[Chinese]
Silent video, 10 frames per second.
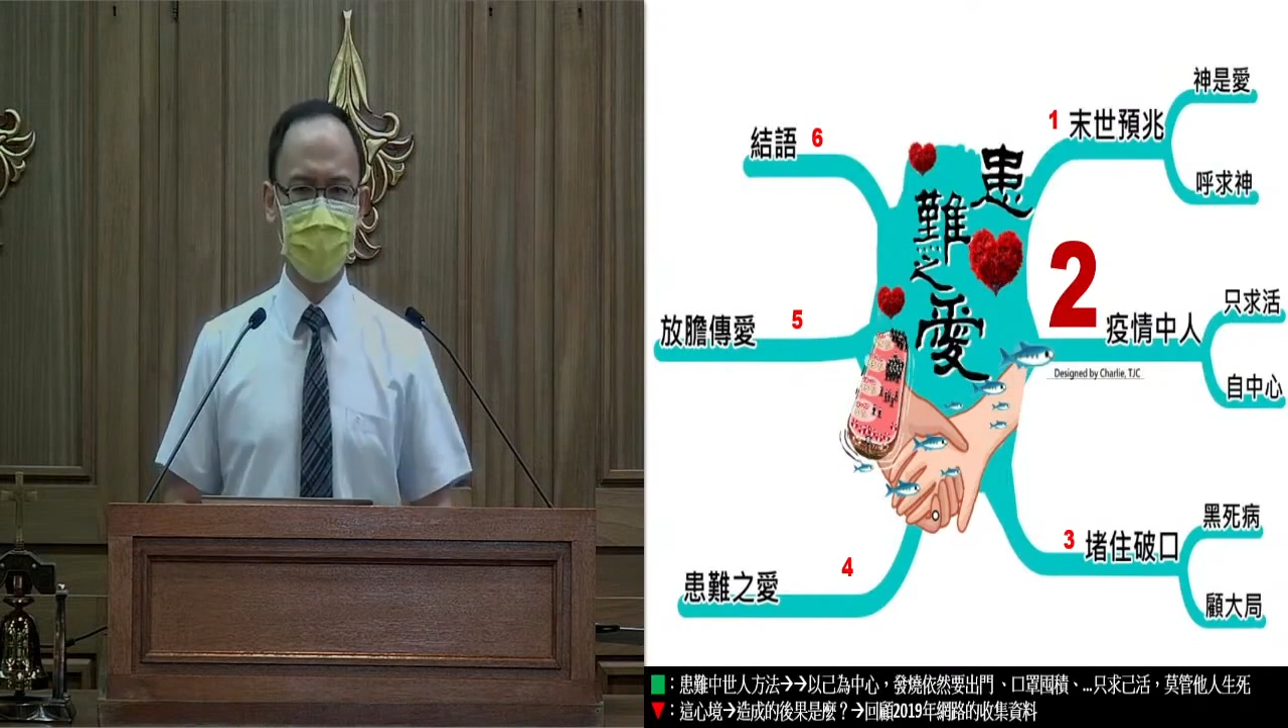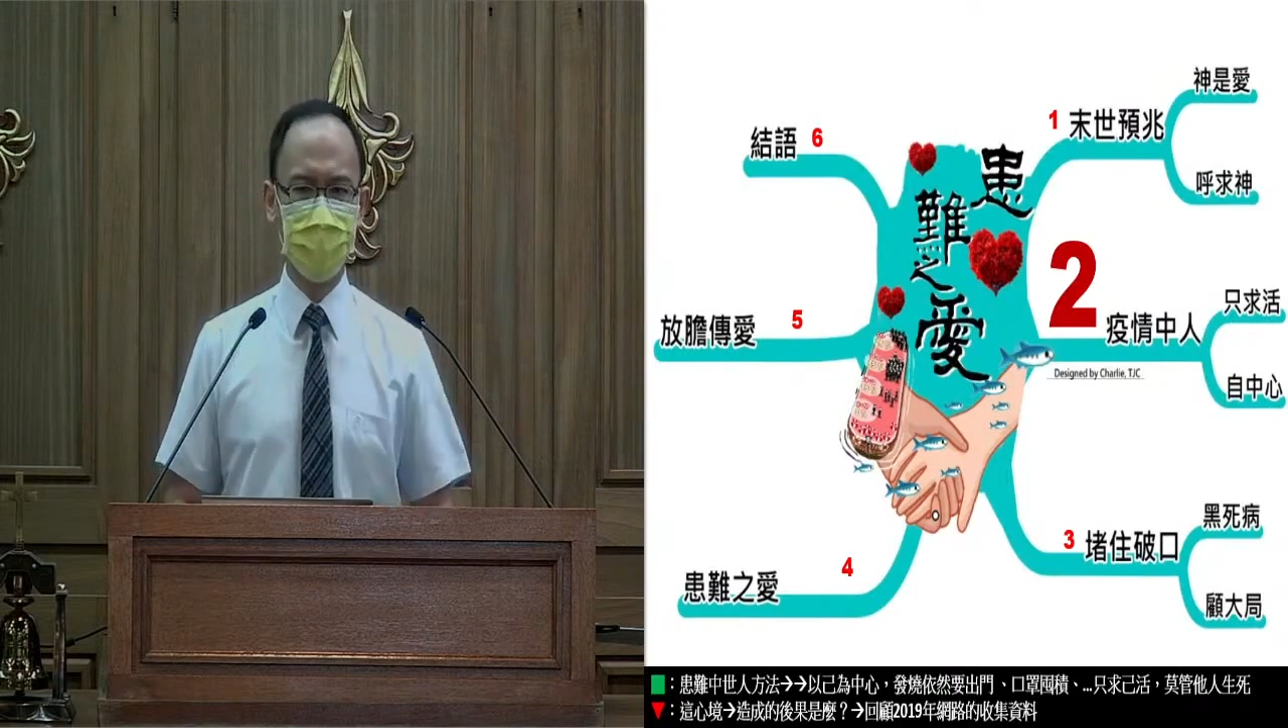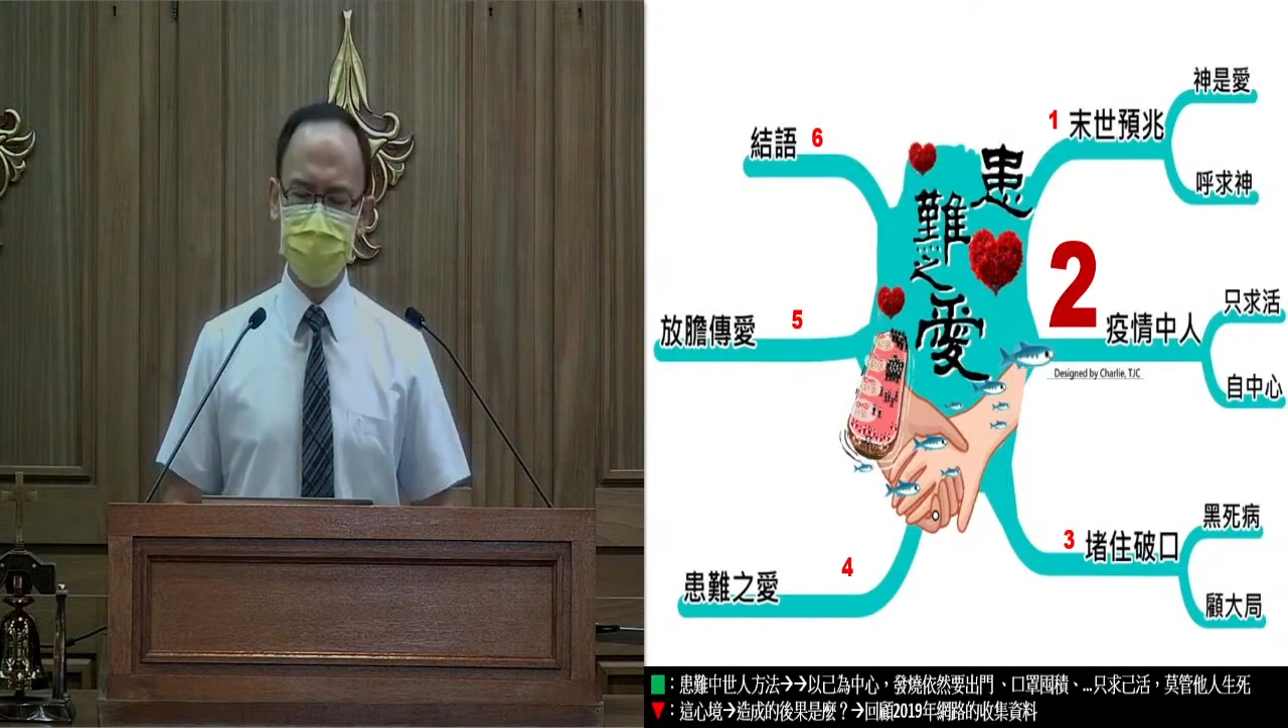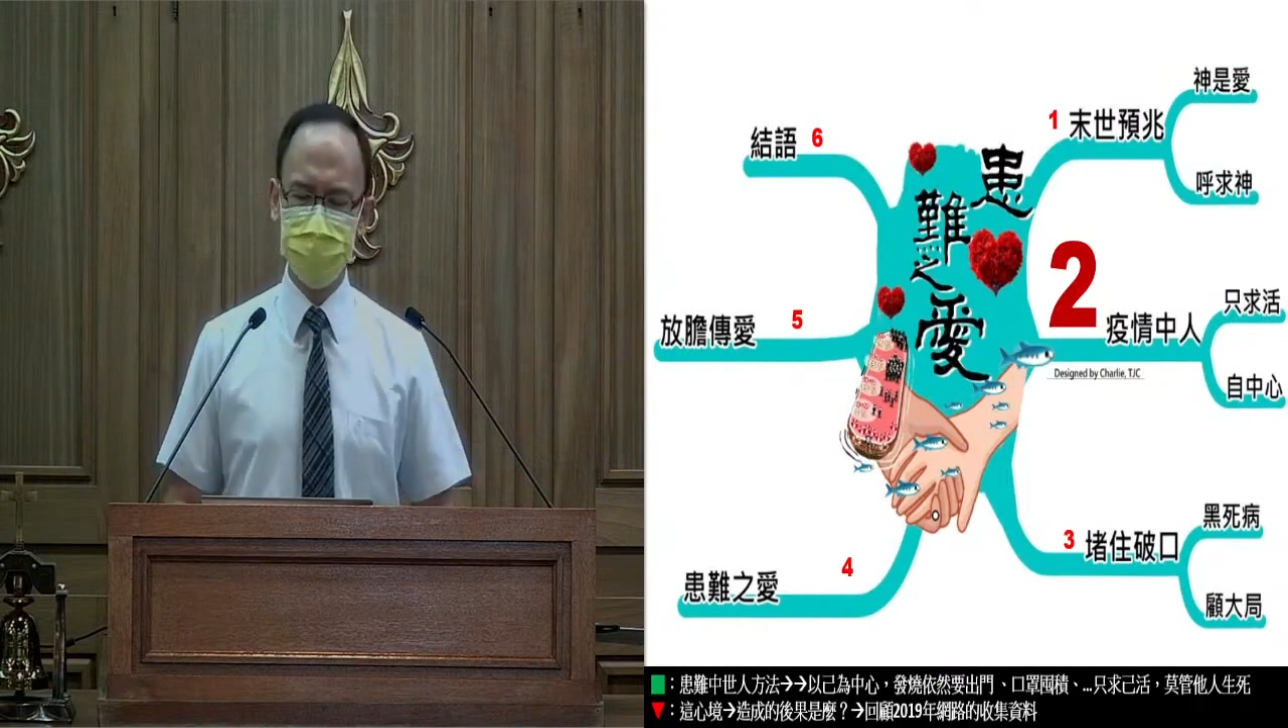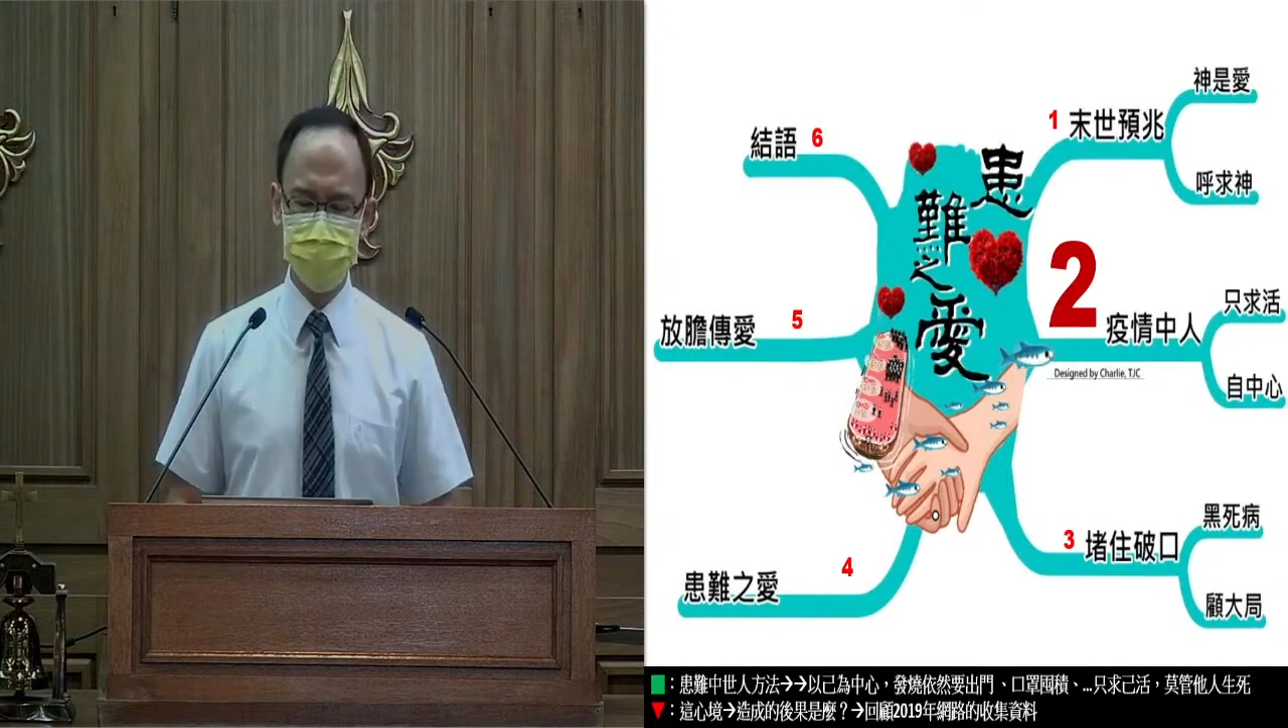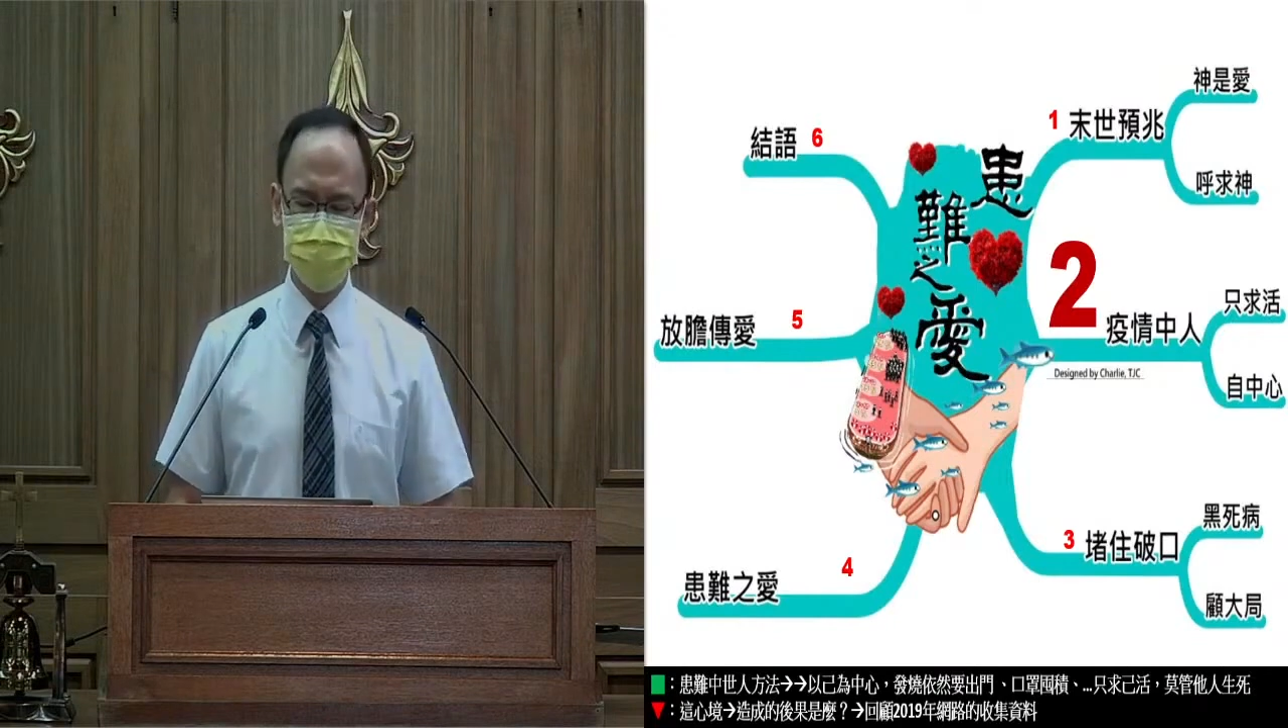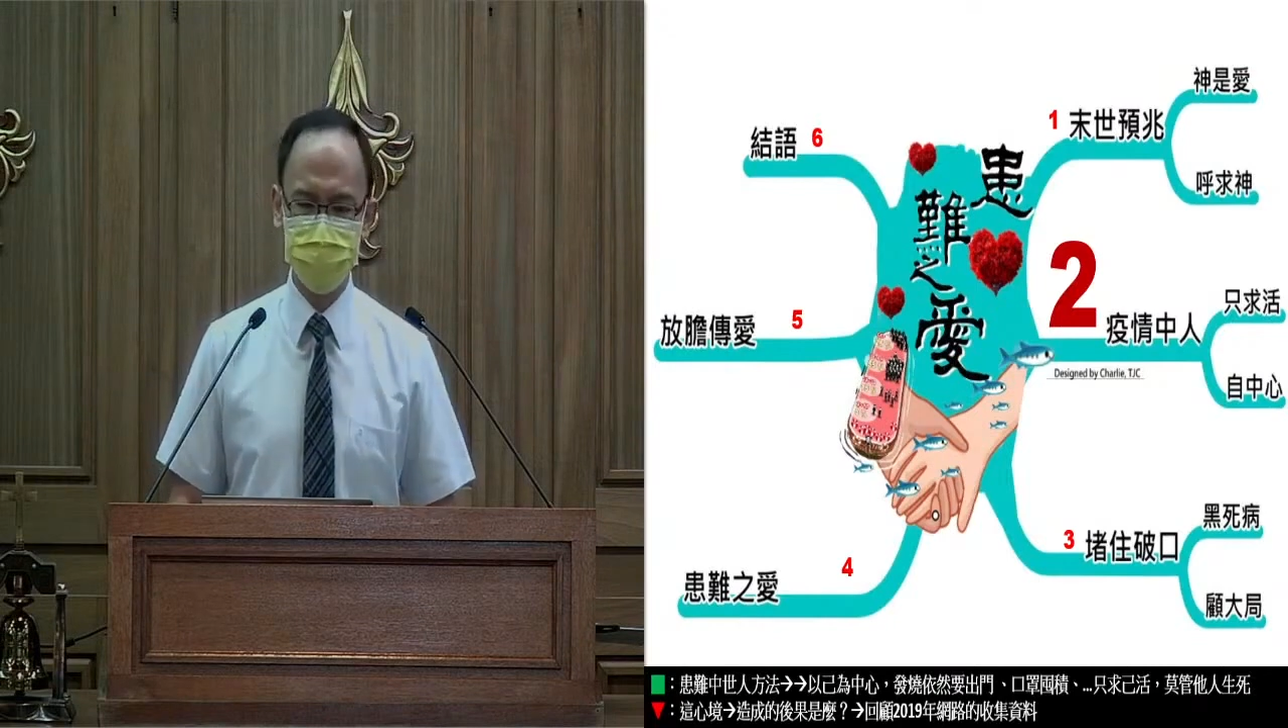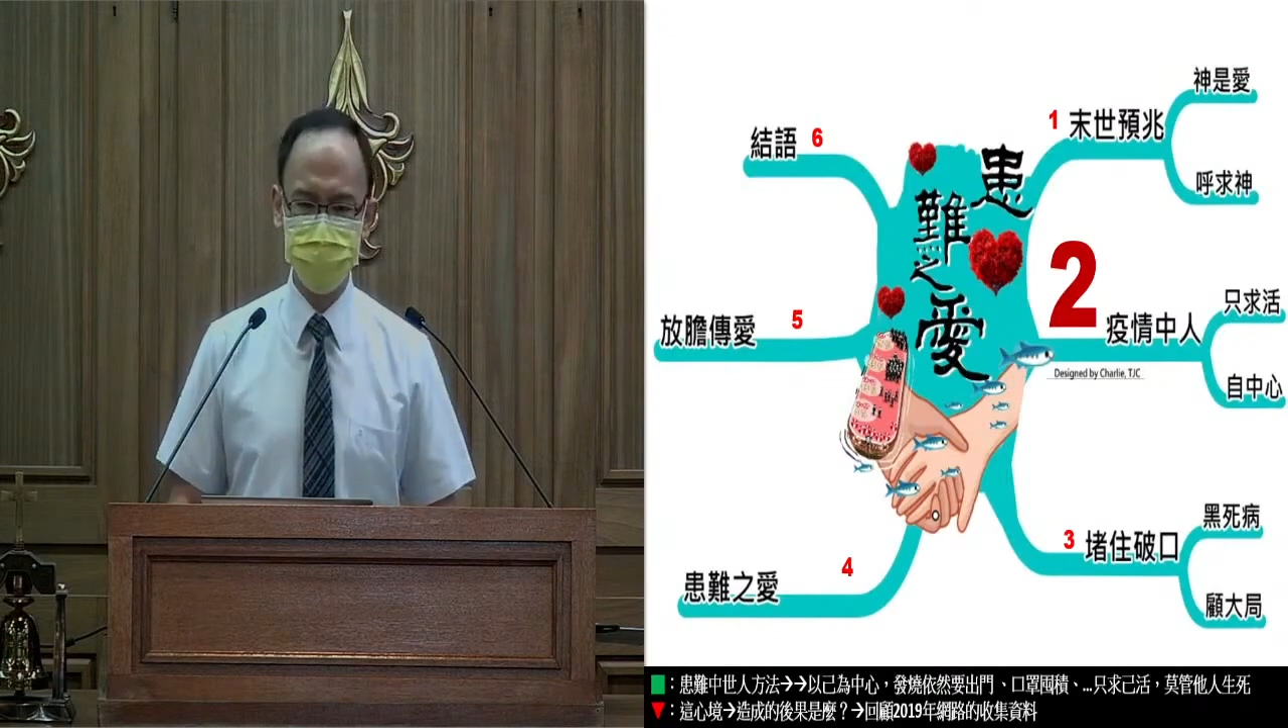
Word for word: 可是他